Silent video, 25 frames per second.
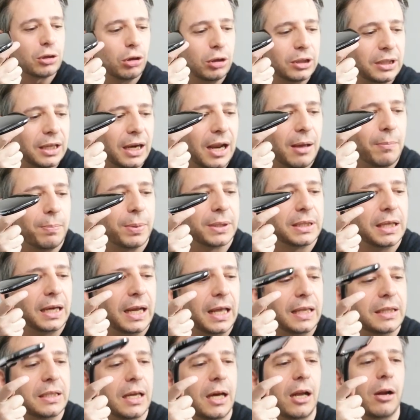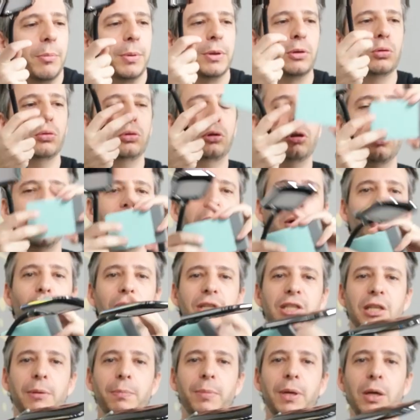solita lampada LED. Allora, prima di tutto è
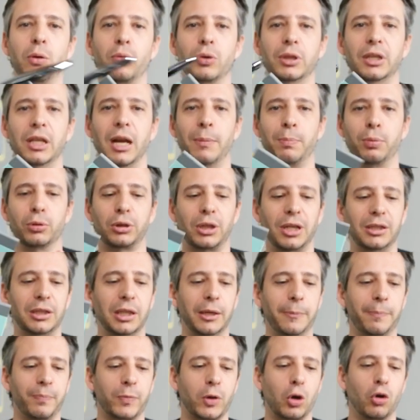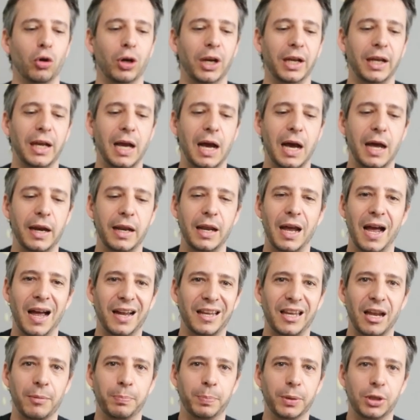USB, quindi la potrete collegare
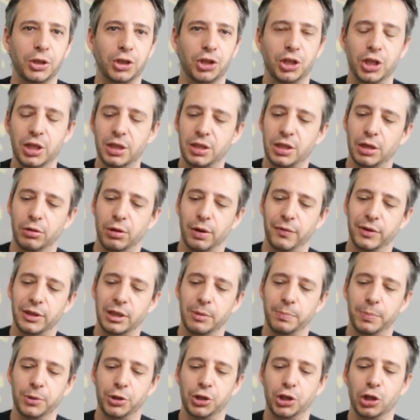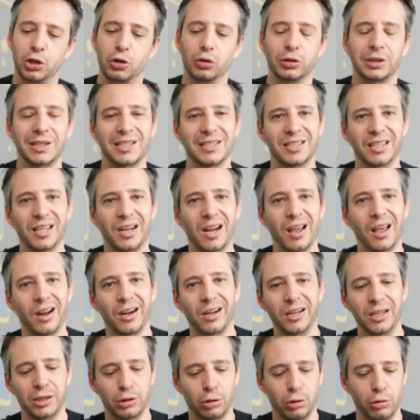anche al PC se non avete il PC con tastiera
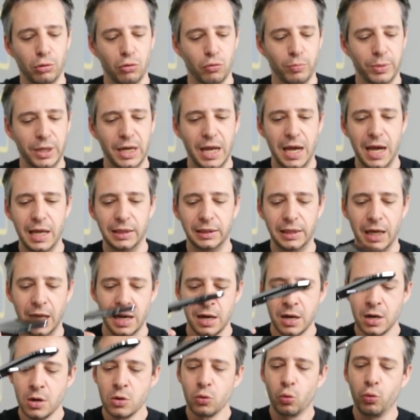retroilluminata.